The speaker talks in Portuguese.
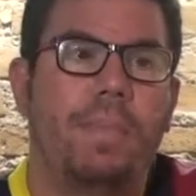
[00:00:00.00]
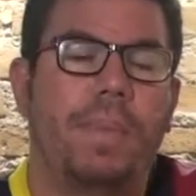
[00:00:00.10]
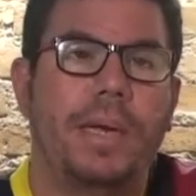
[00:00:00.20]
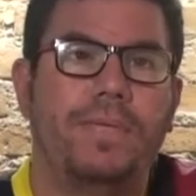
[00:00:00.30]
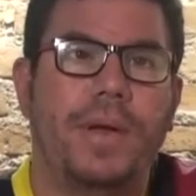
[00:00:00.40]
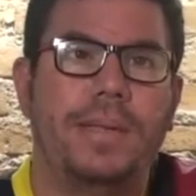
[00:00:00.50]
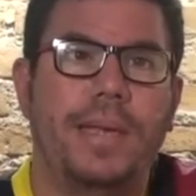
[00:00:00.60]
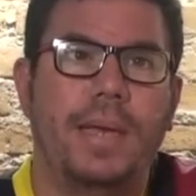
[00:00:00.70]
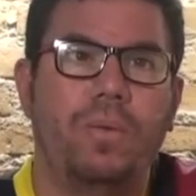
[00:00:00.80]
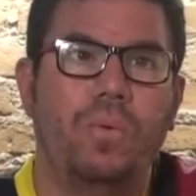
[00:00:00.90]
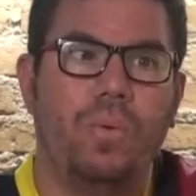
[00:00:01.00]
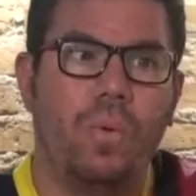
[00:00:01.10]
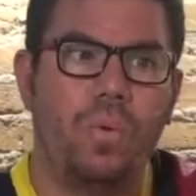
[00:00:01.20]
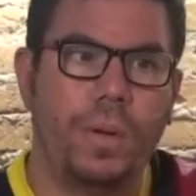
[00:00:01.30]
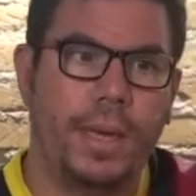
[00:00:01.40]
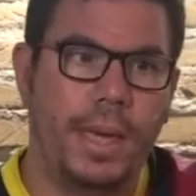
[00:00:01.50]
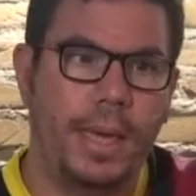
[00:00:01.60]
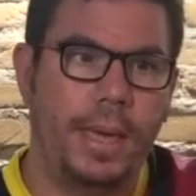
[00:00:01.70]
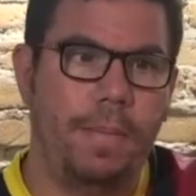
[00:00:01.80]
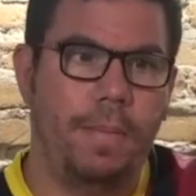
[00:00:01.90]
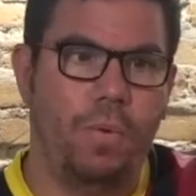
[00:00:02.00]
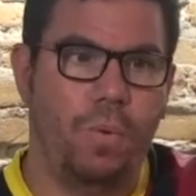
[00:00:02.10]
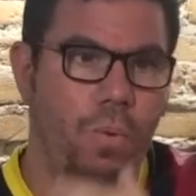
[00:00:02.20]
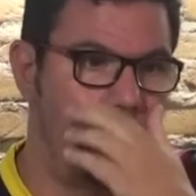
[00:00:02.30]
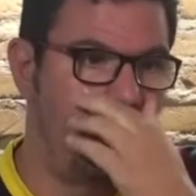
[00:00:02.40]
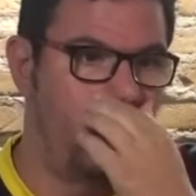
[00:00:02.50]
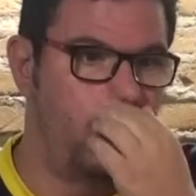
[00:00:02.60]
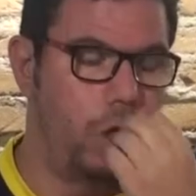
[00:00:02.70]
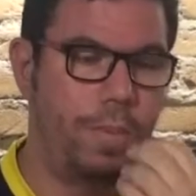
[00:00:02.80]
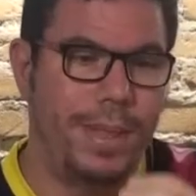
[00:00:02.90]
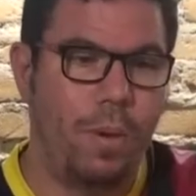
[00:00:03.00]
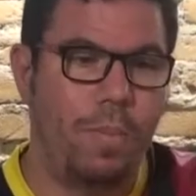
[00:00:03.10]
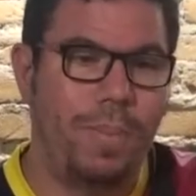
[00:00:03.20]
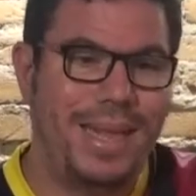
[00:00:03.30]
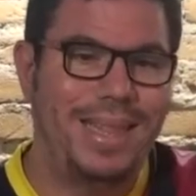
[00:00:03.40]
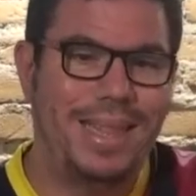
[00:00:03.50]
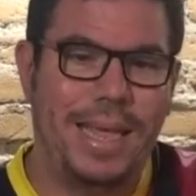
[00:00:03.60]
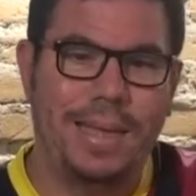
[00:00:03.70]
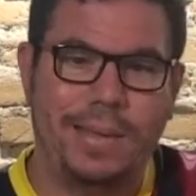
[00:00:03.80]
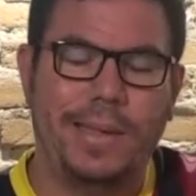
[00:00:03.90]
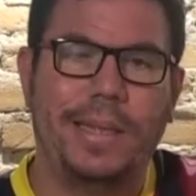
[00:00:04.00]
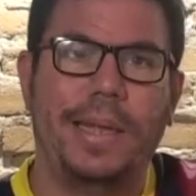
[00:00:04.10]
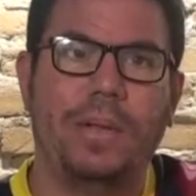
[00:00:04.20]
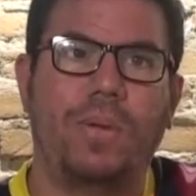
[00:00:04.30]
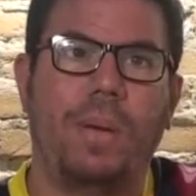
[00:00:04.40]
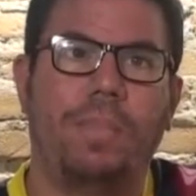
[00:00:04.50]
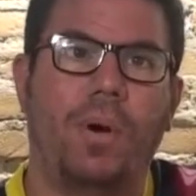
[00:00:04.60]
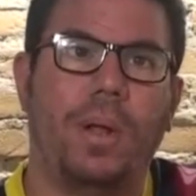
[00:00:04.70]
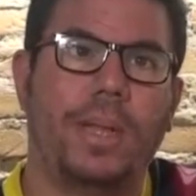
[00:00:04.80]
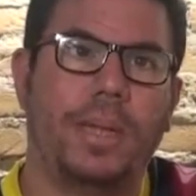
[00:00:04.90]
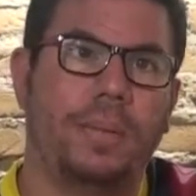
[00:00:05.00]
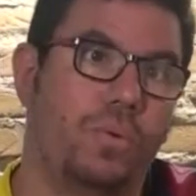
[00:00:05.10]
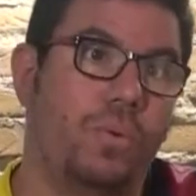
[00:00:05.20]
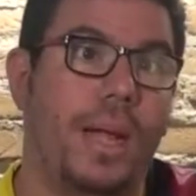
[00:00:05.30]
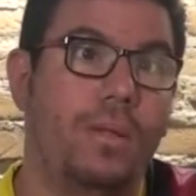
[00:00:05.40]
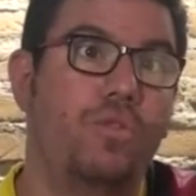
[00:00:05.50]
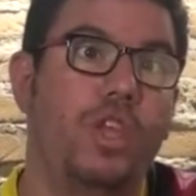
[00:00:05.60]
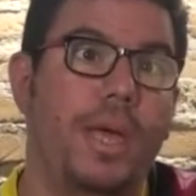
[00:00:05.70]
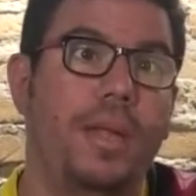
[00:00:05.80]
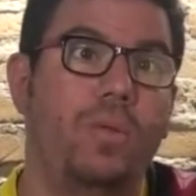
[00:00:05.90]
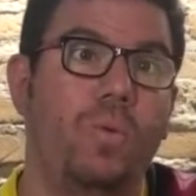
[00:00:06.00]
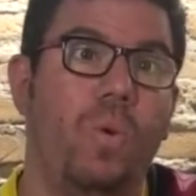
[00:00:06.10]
mas fazendo com que o, o, time não prendesse tanto a bola do lado direito,